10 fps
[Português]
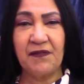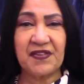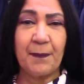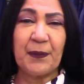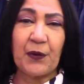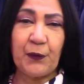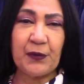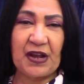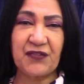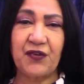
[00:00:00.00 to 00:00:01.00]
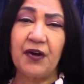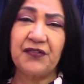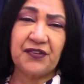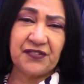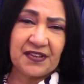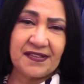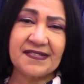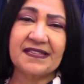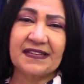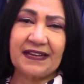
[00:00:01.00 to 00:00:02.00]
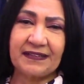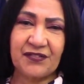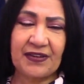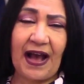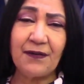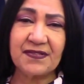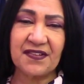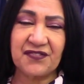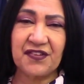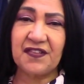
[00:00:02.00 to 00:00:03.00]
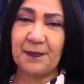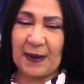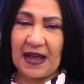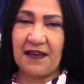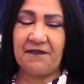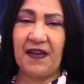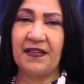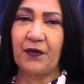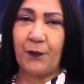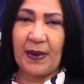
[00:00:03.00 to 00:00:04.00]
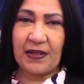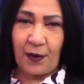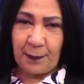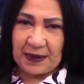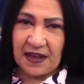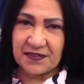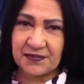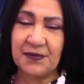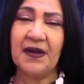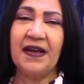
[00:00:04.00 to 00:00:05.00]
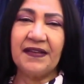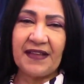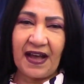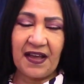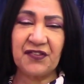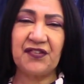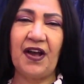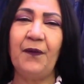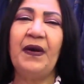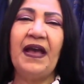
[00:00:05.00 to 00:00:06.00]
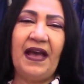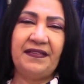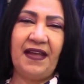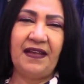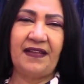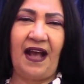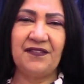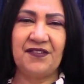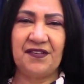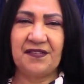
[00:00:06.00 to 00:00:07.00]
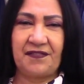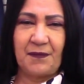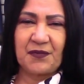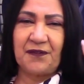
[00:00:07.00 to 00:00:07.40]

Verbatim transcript: Você procura short jeans, calças jeans para revenda com o melhor preço da região é DNA Jeans. Vamos